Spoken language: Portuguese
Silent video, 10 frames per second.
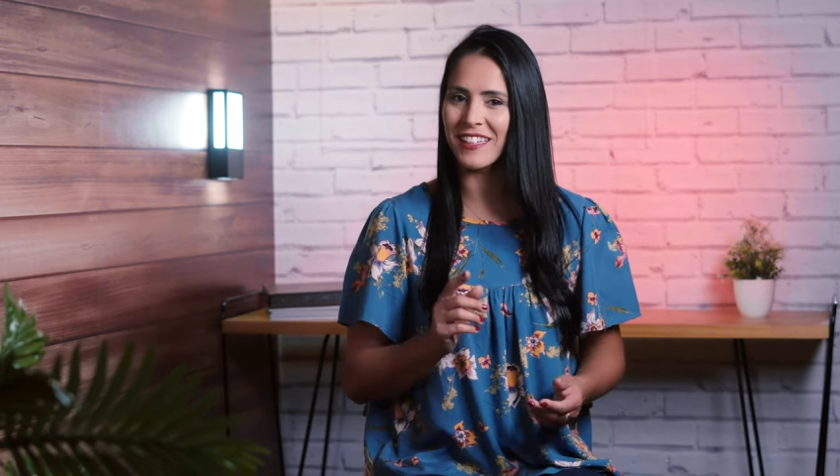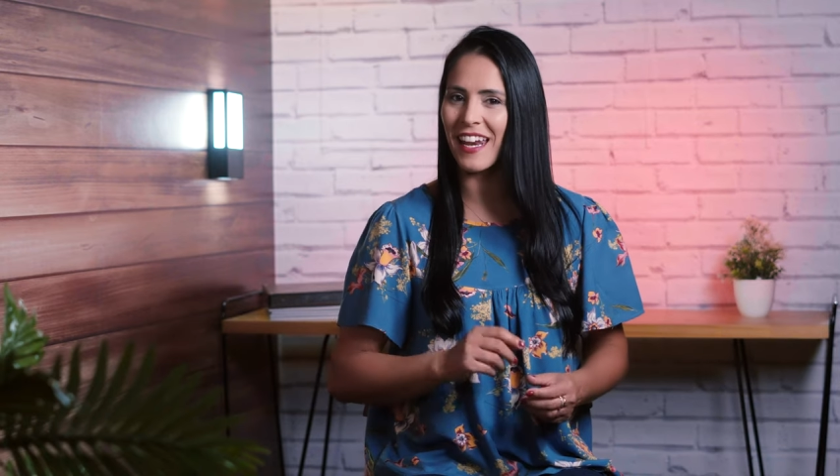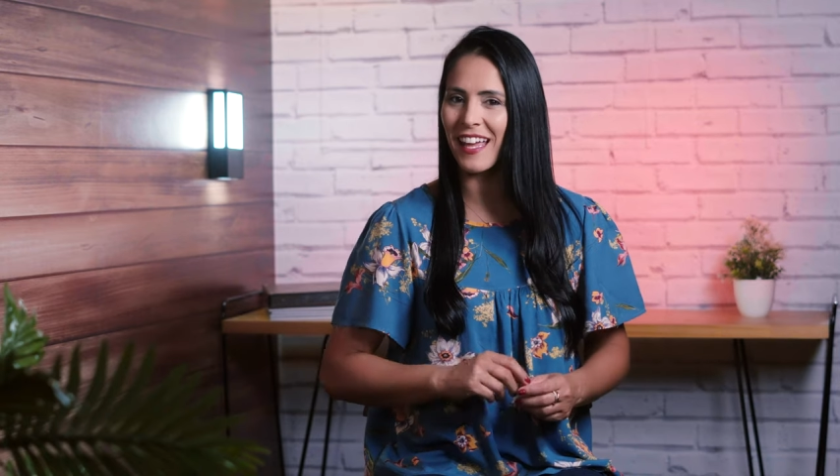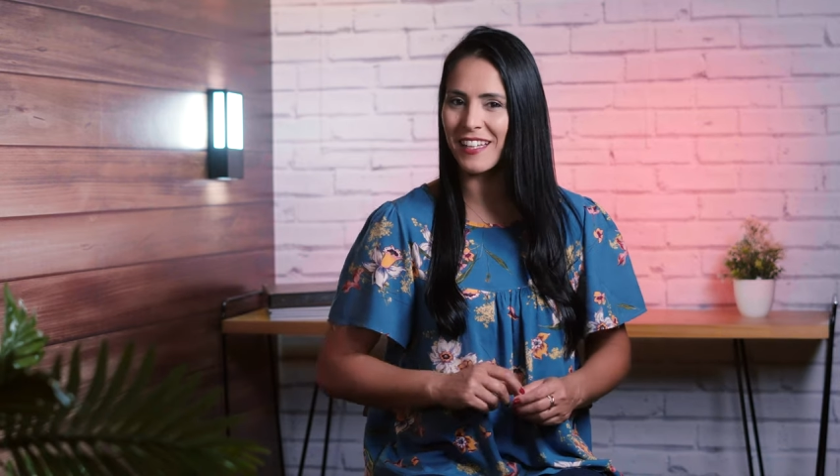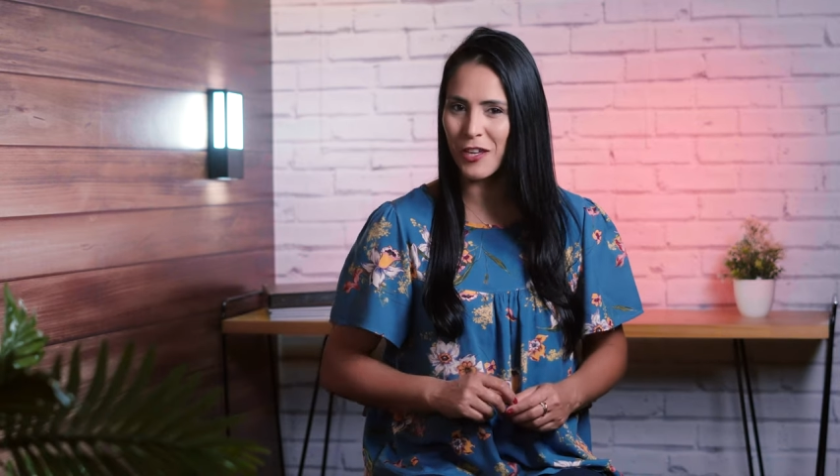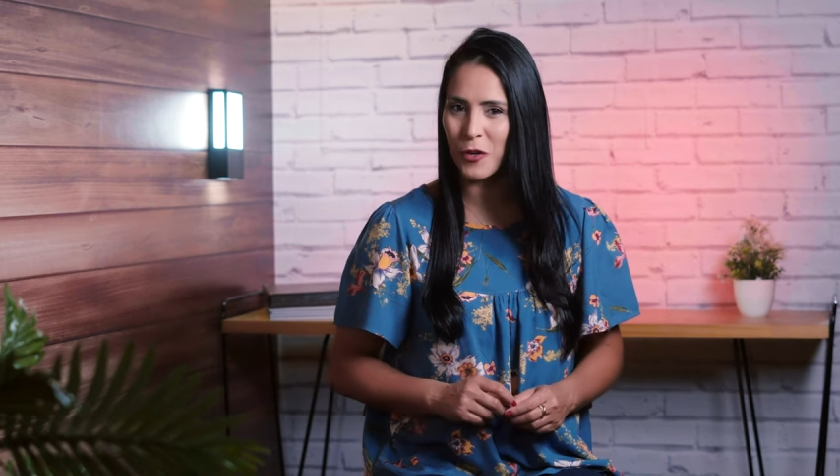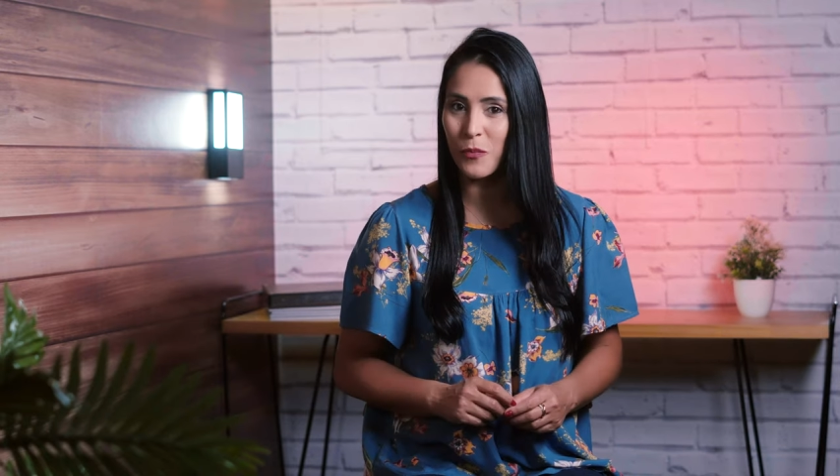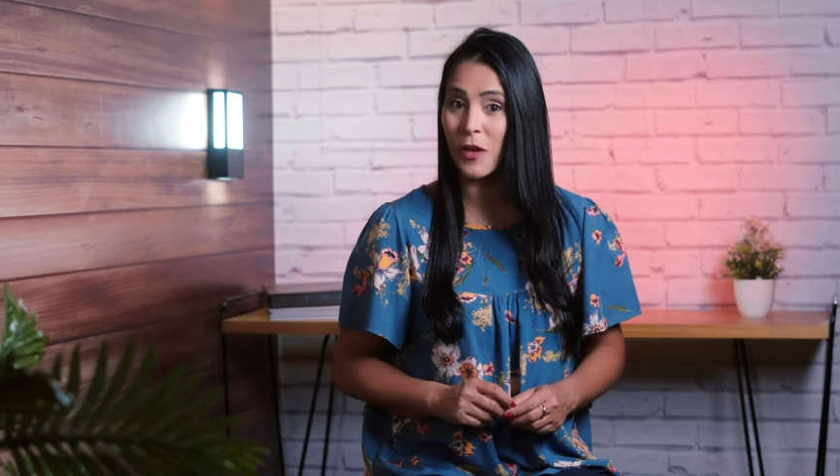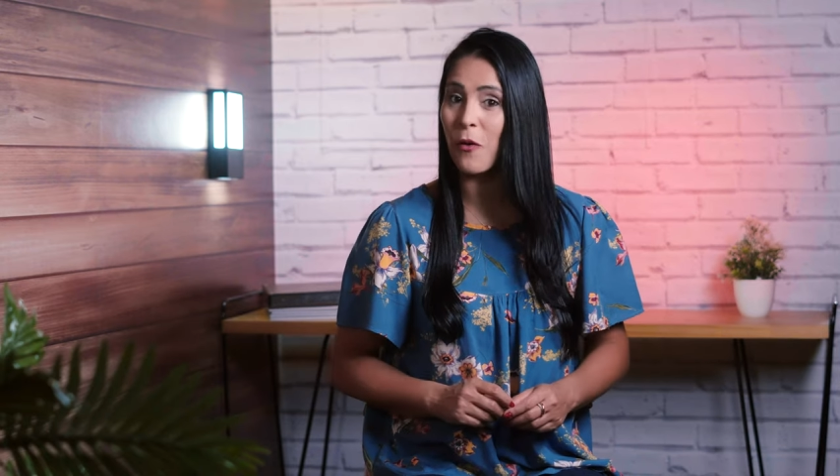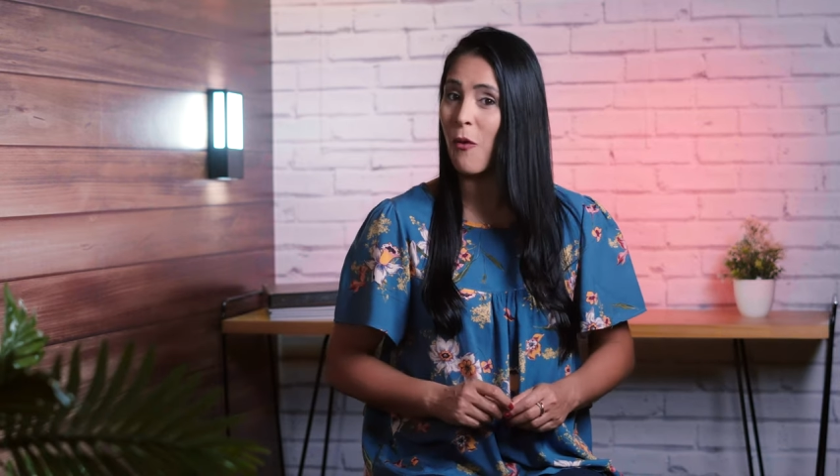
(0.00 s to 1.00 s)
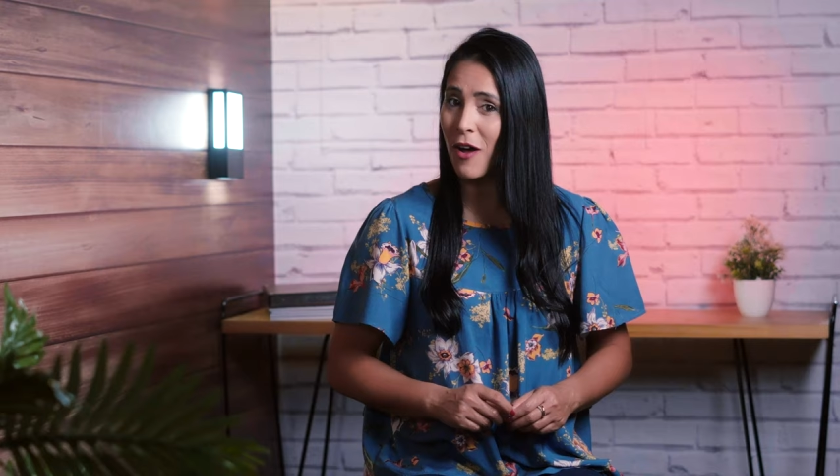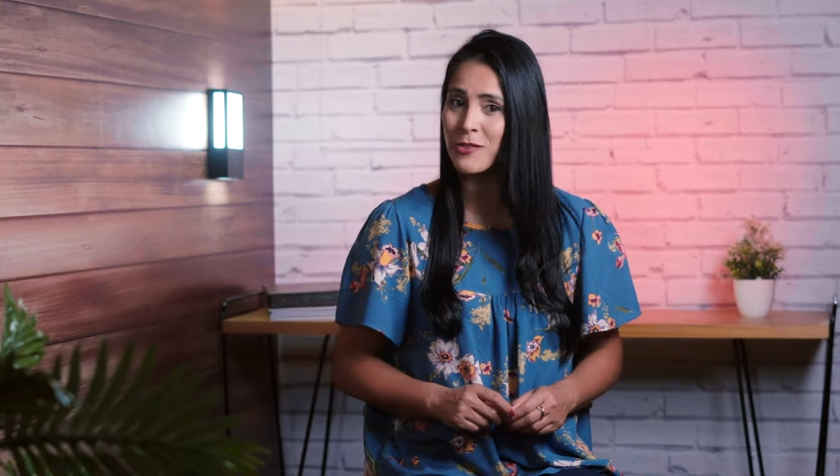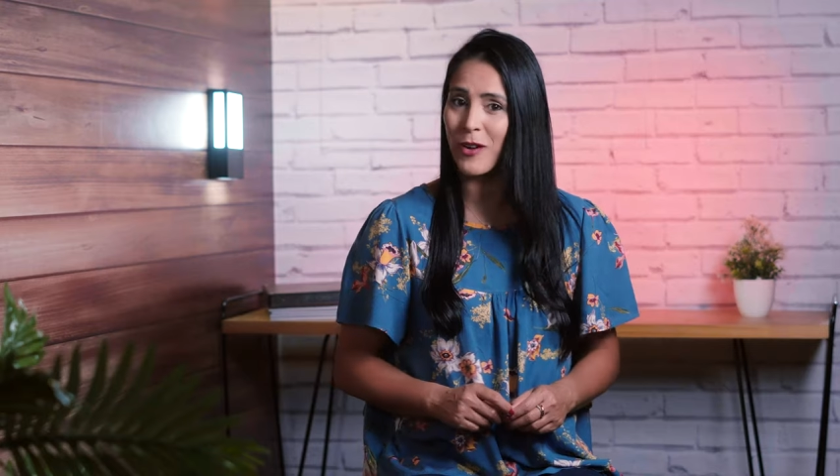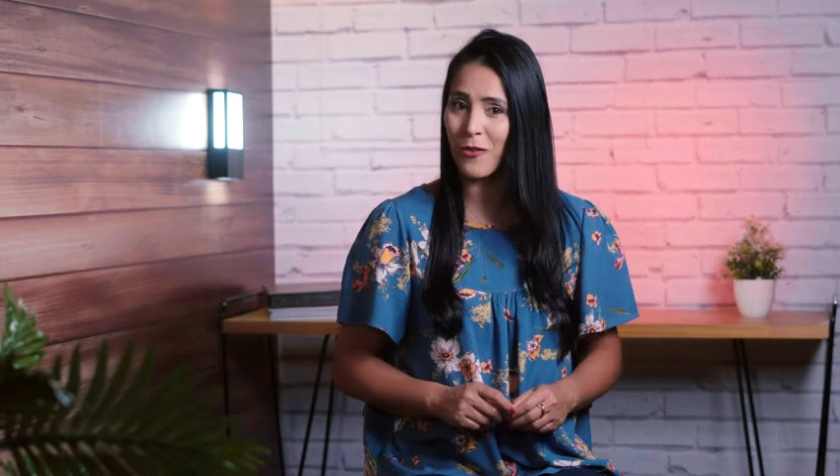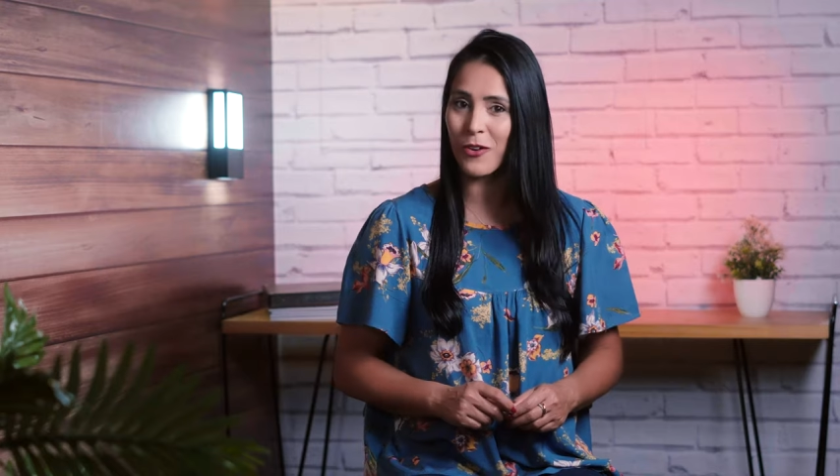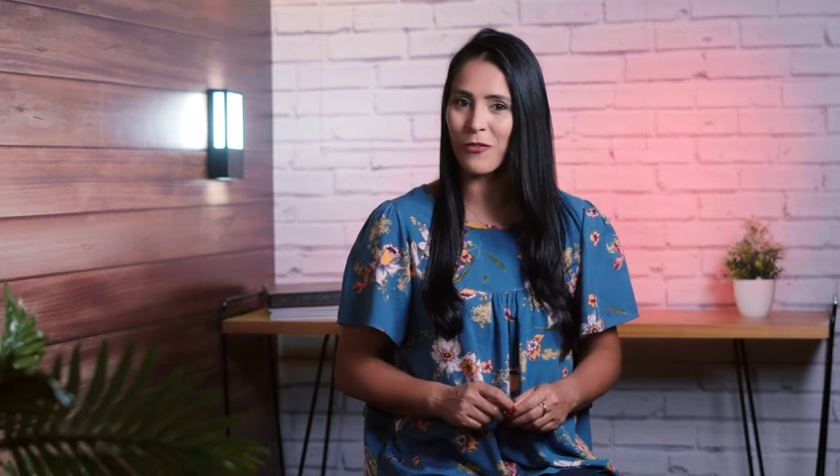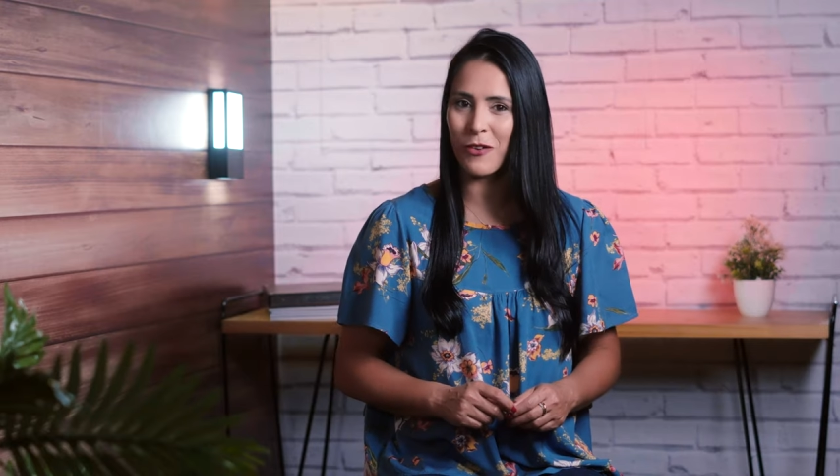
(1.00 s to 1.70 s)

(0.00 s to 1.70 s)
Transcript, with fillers: arandela Cube? Qual sua cor